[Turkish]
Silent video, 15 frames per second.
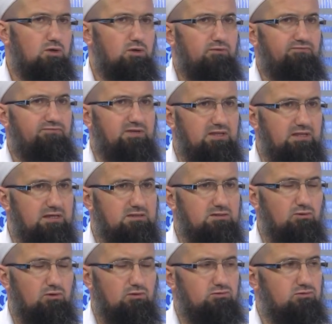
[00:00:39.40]

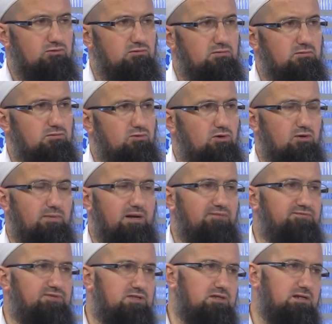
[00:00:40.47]
fidyesi olsun, normal
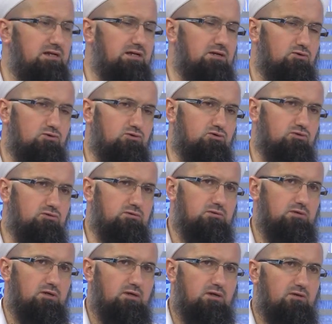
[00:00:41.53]
fitreler olsun
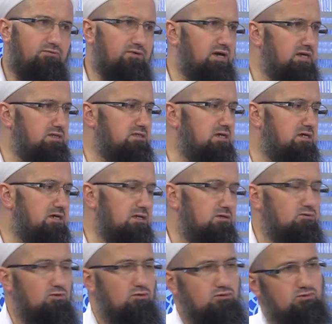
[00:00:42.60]
veya
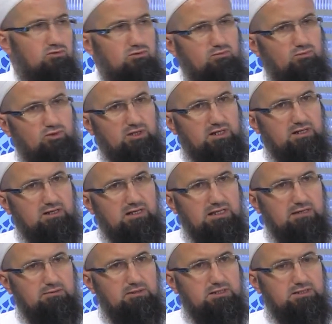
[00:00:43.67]
zekat olsun. Bunları
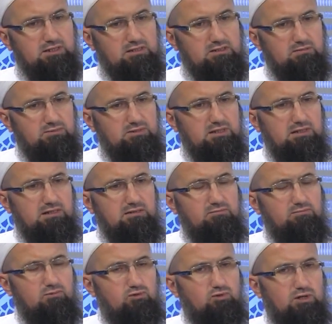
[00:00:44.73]
alabilecek
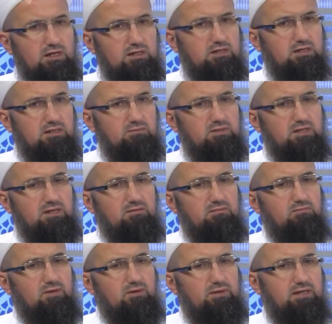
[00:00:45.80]
kimselerin Kur'an-ı Kerim'de
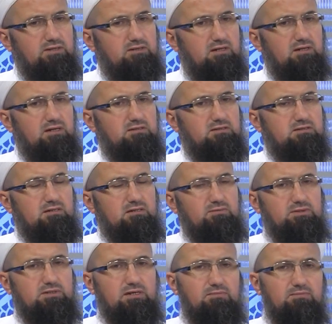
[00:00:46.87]
Mevla Teala Hazretleri
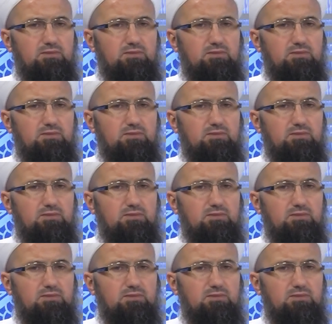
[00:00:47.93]
bize